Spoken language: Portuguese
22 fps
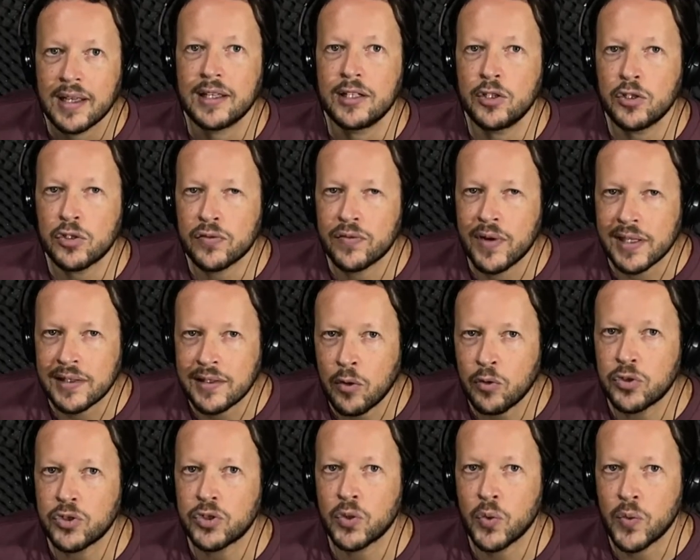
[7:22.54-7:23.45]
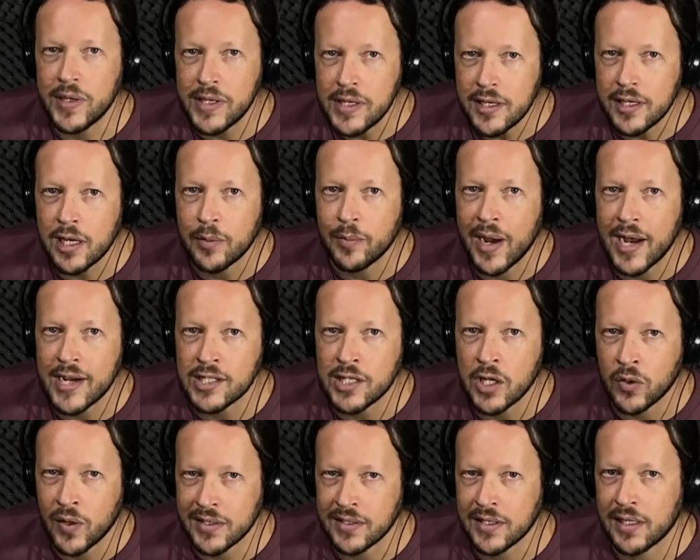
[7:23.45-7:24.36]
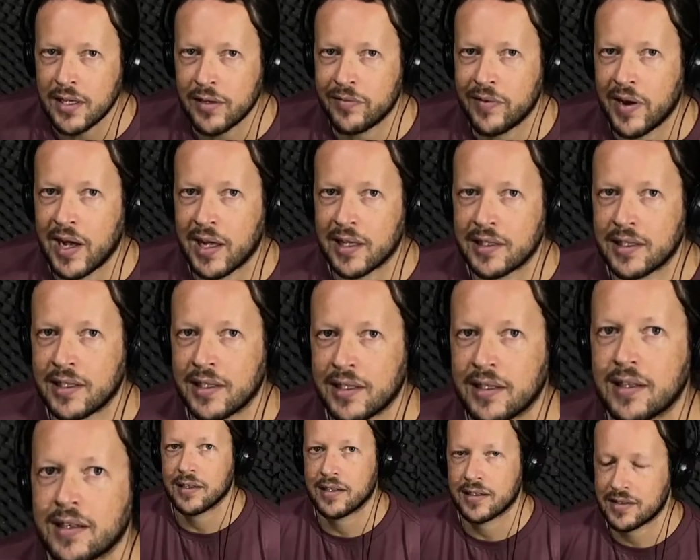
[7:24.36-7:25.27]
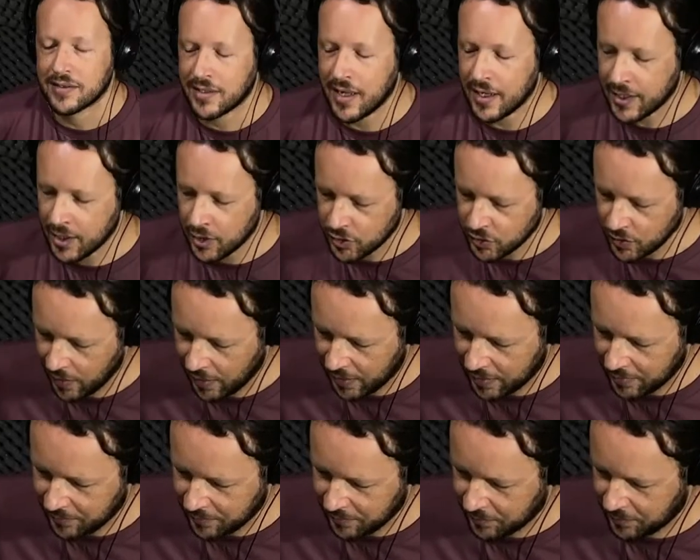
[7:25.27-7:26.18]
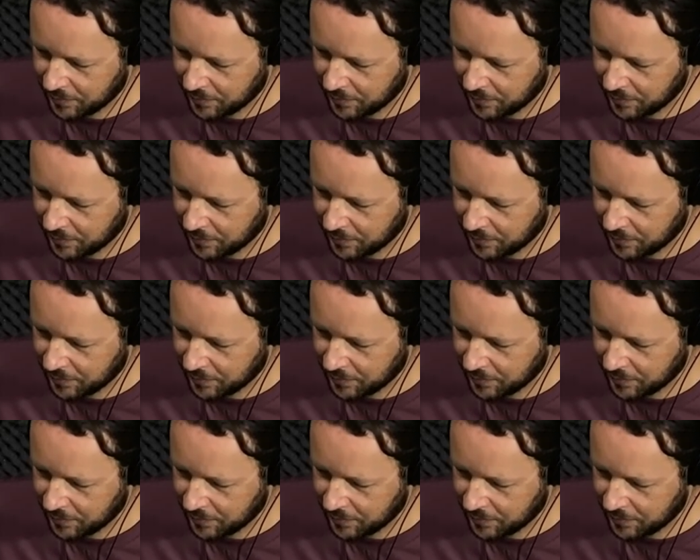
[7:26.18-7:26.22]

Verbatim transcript: Isso vai dar um swing a mais na nossa levada. Saquem só!